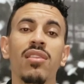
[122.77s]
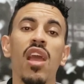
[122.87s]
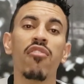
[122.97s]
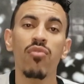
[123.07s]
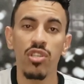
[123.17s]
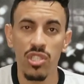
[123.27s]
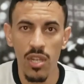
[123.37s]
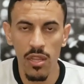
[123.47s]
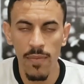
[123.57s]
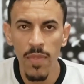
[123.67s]
teve uma
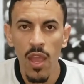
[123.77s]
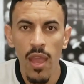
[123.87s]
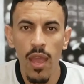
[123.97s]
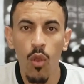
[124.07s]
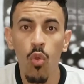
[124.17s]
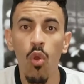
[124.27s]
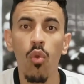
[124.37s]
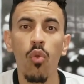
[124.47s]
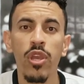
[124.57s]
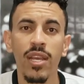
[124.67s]
chance é,
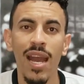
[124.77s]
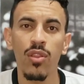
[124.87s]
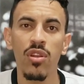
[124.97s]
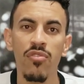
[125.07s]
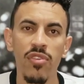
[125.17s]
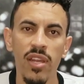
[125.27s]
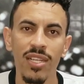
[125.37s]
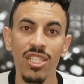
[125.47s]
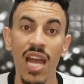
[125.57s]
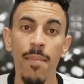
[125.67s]
com o Ricardo Oliveira
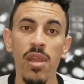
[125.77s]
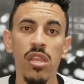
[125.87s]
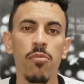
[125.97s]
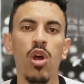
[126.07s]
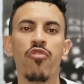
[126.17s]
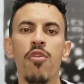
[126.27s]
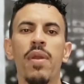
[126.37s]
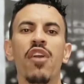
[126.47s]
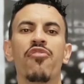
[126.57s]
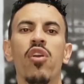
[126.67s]
de cabeça, a bola foi
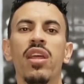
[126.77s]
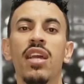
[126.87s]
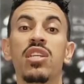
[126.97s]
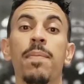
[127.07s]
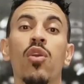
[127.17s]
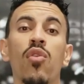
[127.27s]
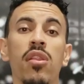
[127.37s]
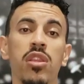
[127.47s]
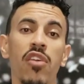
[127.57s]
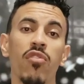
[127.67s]
para fora e a
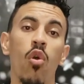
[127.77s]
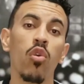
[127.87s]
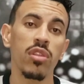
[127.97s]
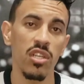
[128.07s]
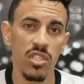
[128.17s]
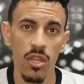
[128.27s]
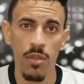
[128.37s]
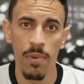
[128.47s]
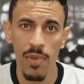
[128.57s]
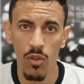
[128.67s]
Chapecoense teve outra chance
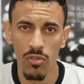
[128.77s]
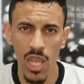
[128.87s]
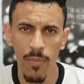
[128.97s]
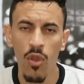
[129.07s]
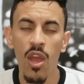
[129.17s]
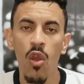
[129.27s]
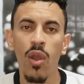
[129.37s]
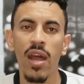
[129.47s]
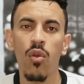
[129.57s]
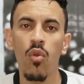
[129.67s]
no primeiro tempo. O
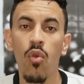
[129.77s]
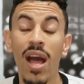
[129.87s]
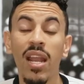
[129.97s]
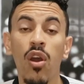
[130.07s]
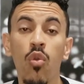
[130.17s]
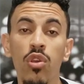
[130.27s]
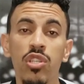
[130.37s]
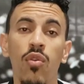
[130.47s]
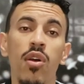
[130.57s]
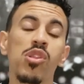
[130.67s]
cara, o Alan
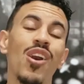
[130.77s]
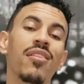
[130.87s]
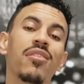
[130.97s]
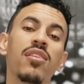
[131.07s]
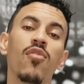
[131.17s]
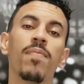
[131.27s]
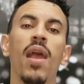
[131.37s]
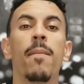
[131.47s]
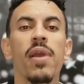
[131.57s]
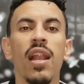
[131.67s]
Ruschel, sozinho
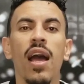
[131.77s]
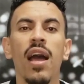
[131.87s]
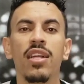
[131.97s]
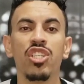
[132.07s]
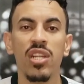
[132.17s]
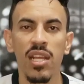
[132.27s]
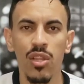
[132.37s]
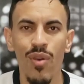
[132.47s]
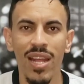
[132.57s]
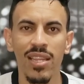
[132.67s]
pela direita
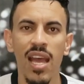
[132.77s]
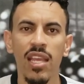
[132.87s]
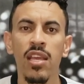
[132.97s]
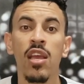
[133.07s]
do ataque,